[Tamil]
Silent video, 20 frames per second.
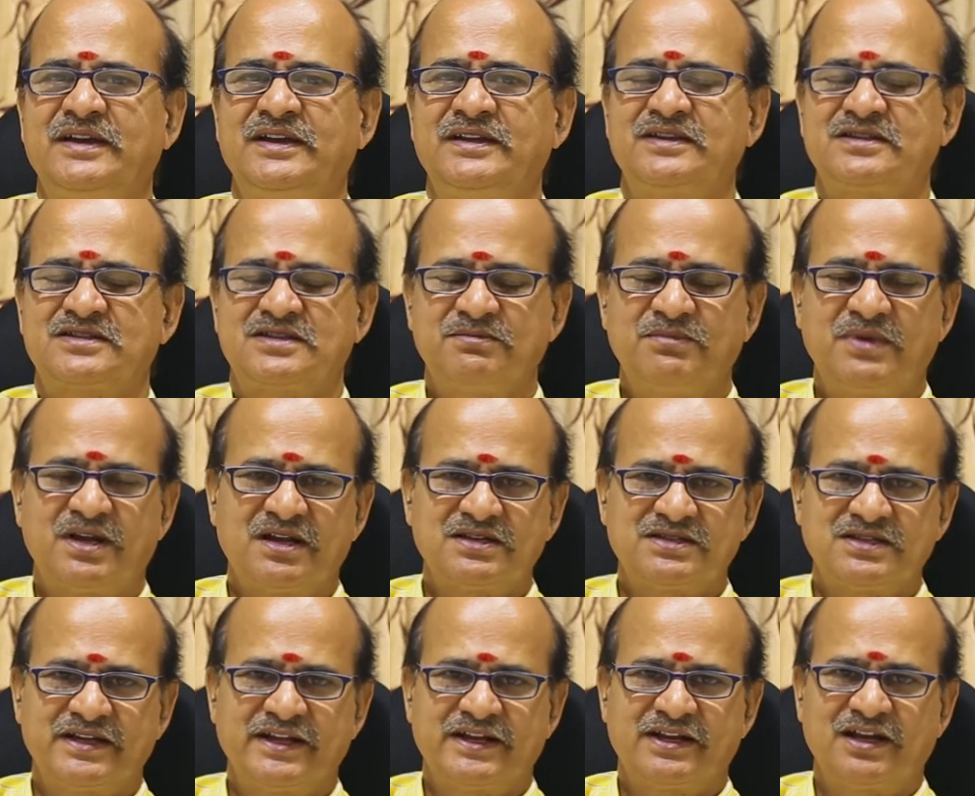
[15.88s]
இந்த
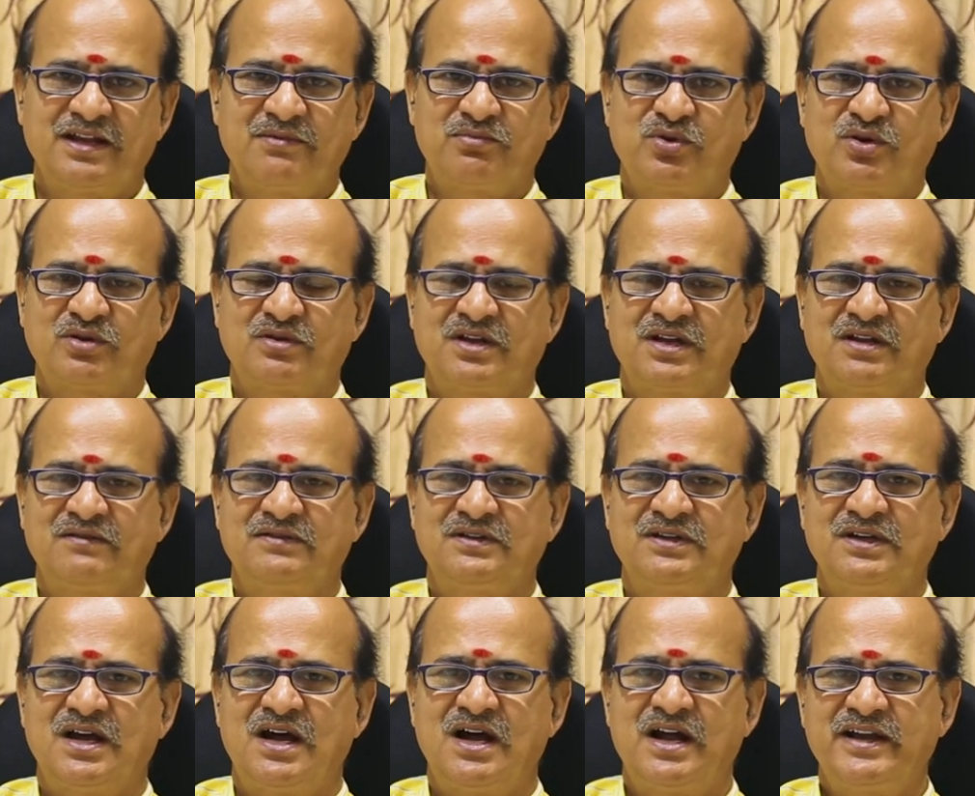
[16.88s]
ராசி நேர்களை பொறுத்தளவு
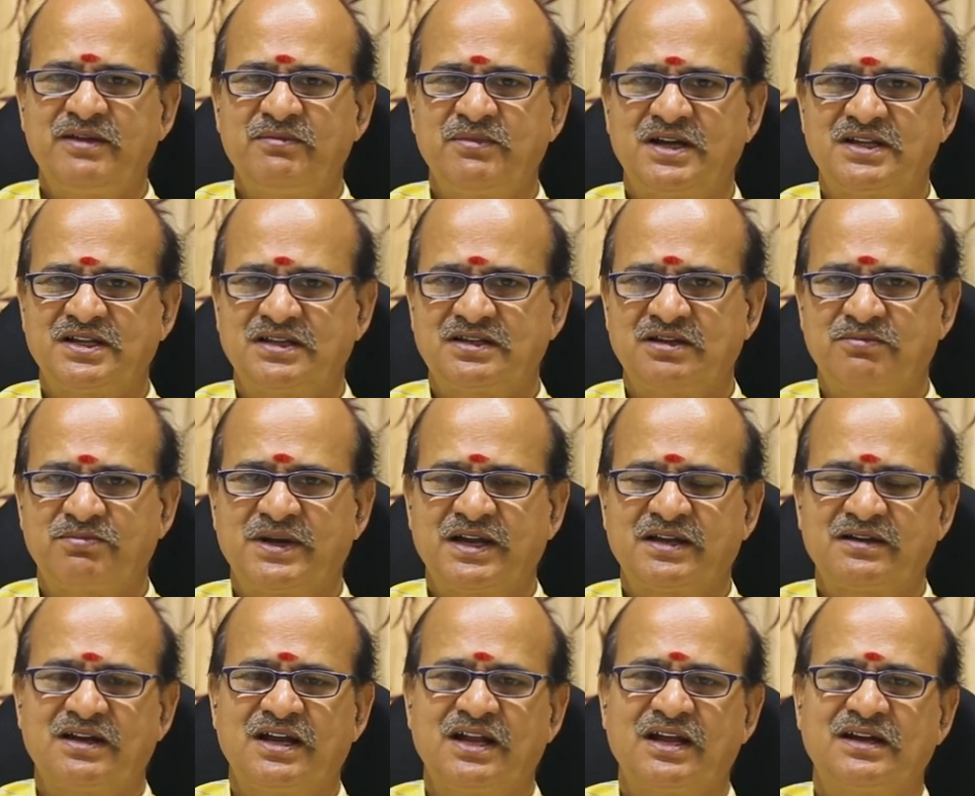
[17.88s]
ஆணி மாதத்திற்கு
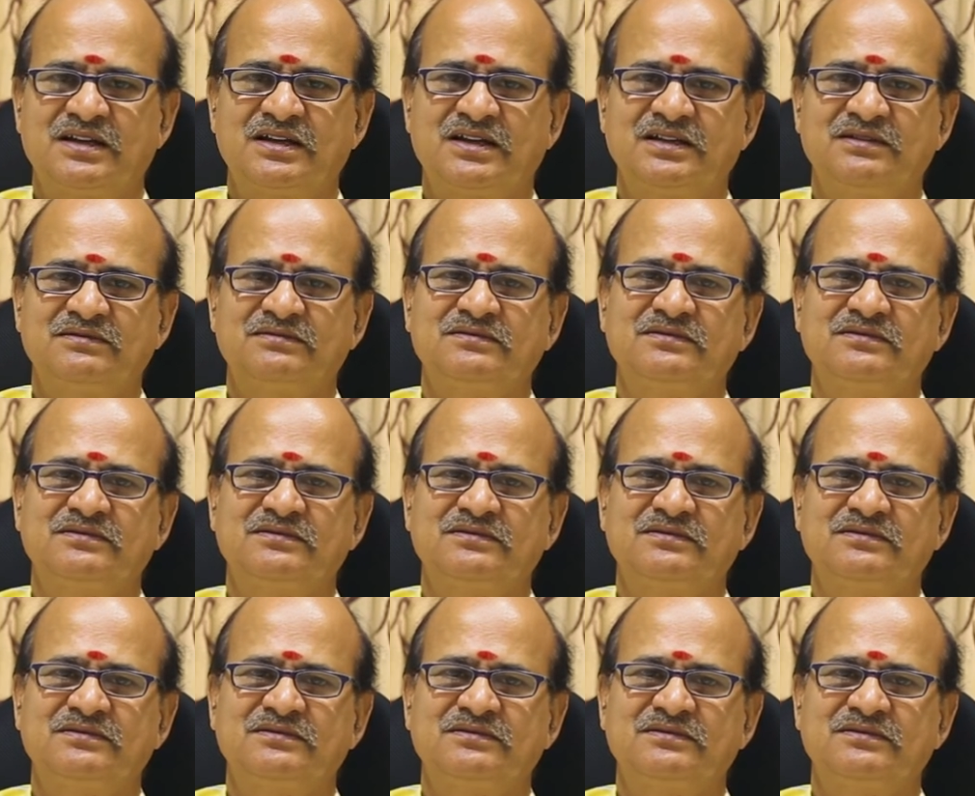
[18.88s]
பலன்களாக